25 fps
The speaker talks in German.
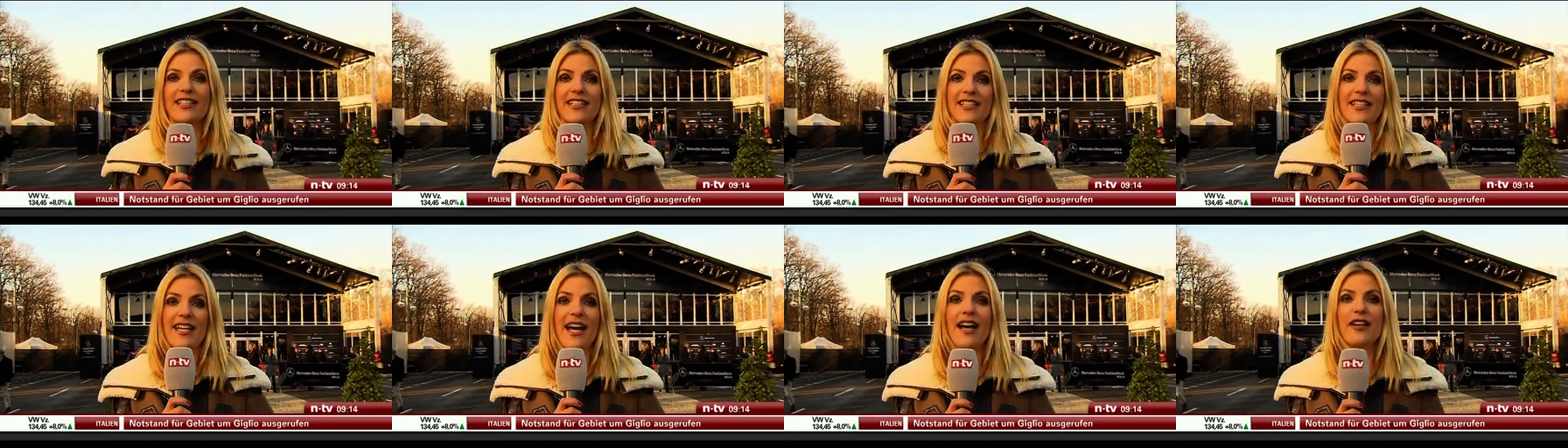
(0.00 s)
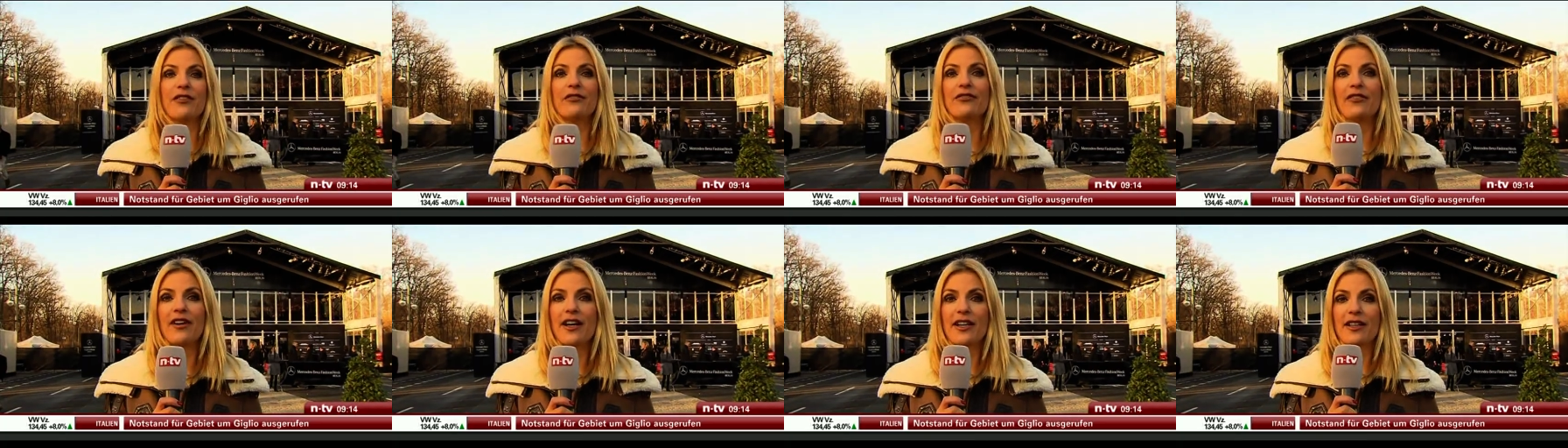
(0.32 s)
Den
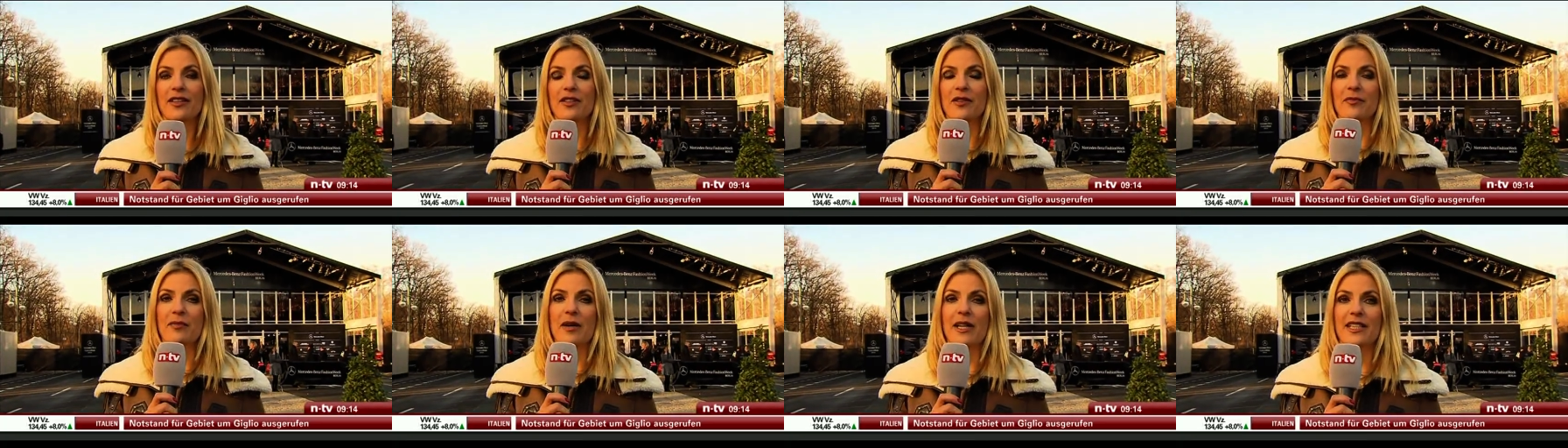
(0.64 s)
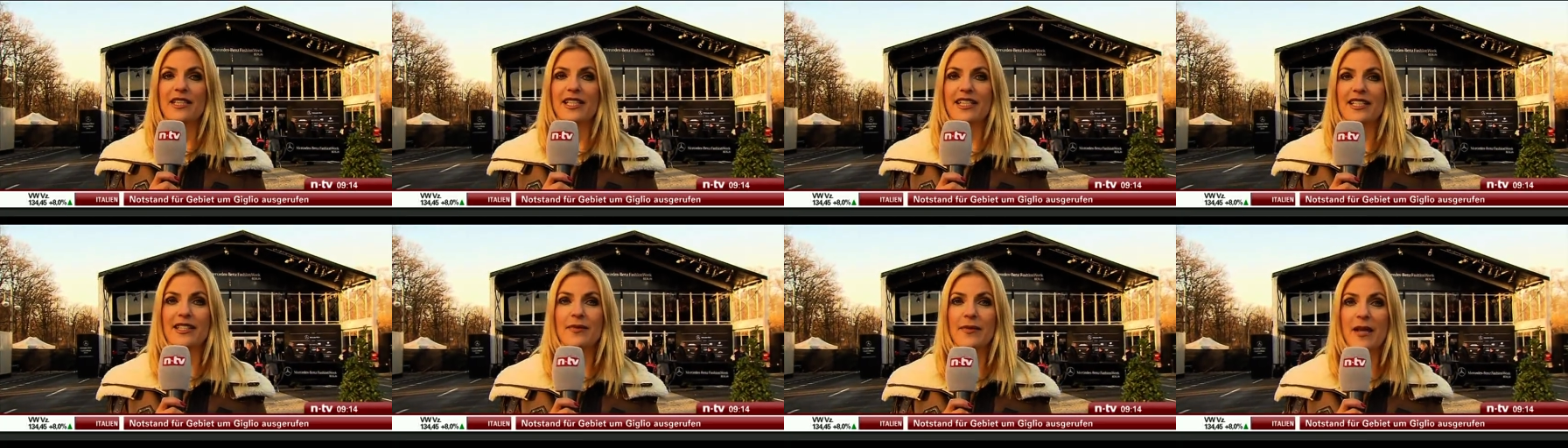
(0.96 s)
Anfang macht
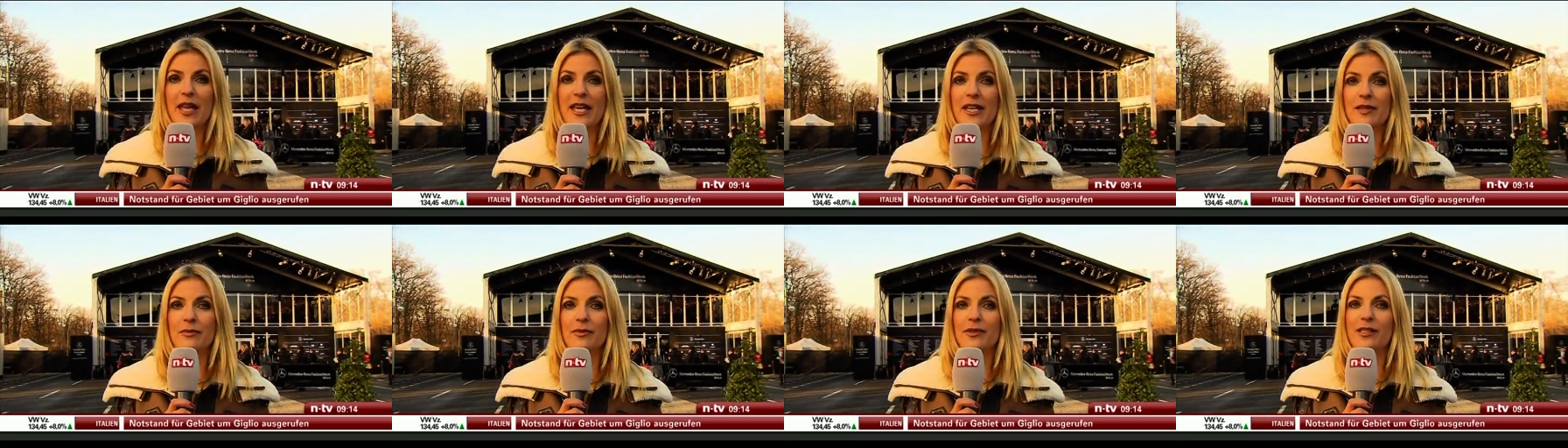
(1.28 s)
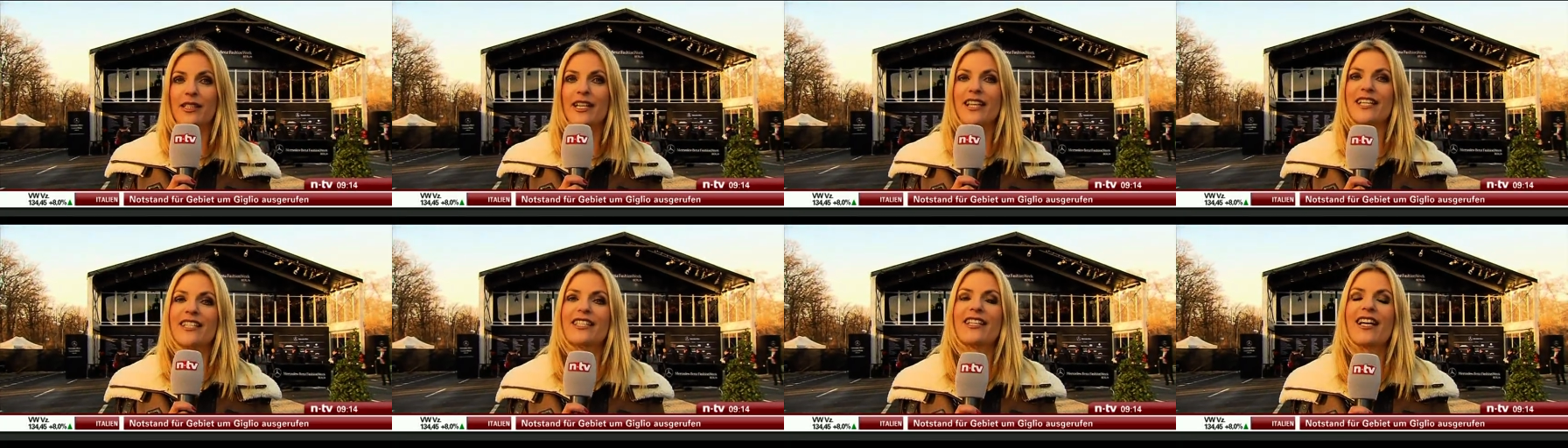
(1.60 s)
das Label
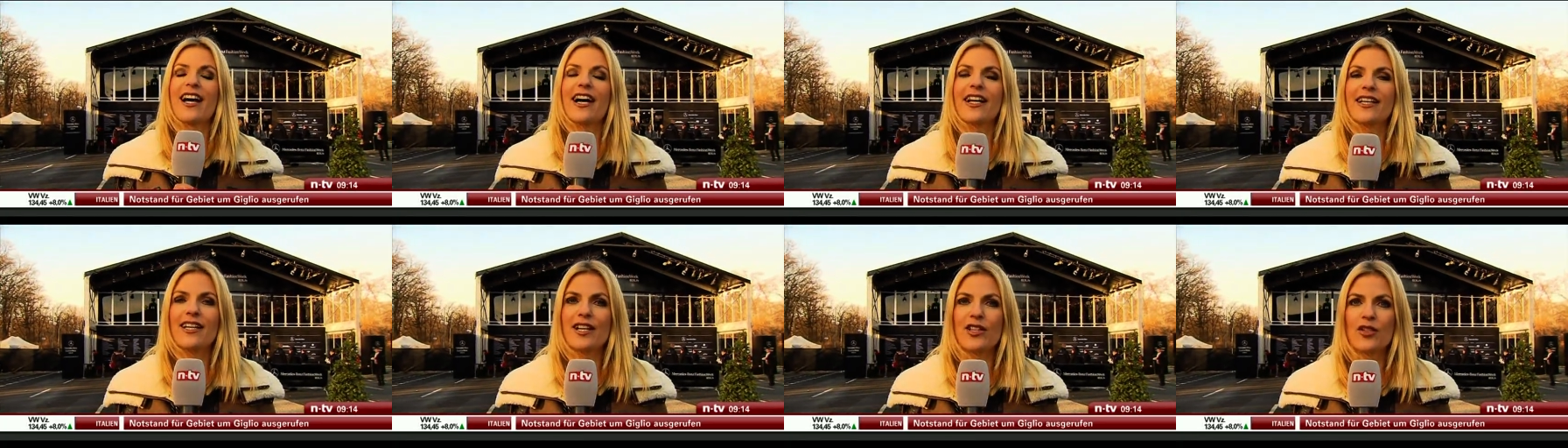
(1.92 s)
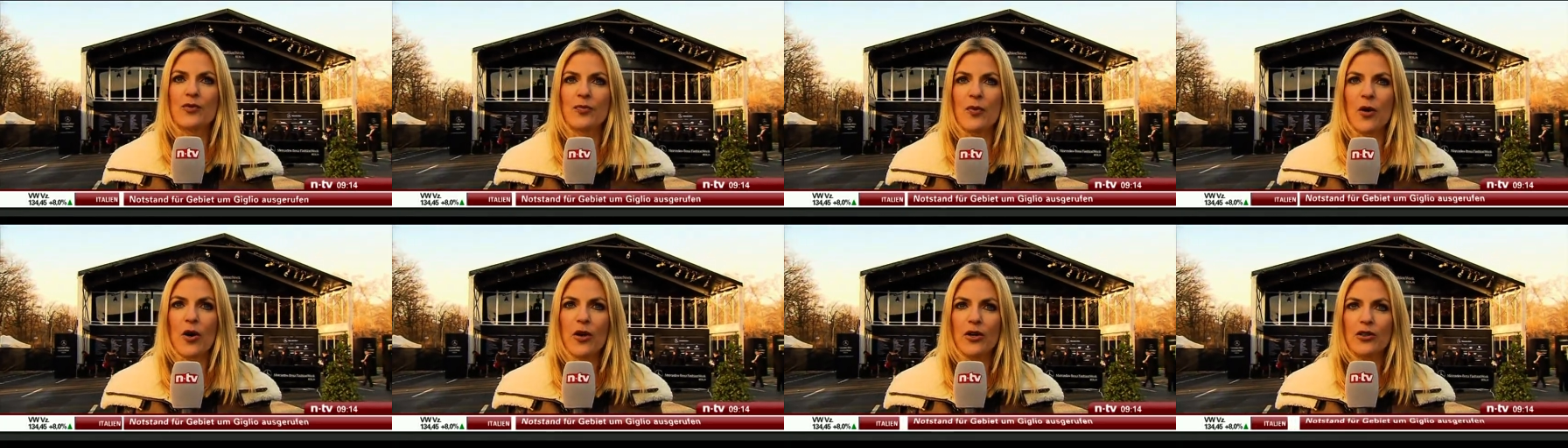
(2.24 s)
Escada
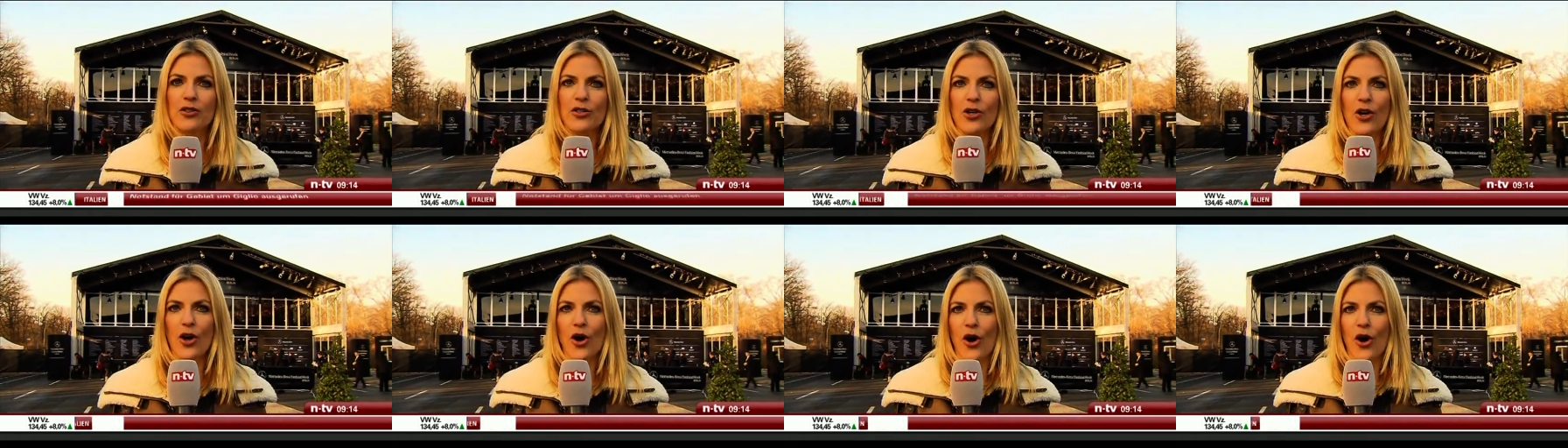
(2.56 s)
Sport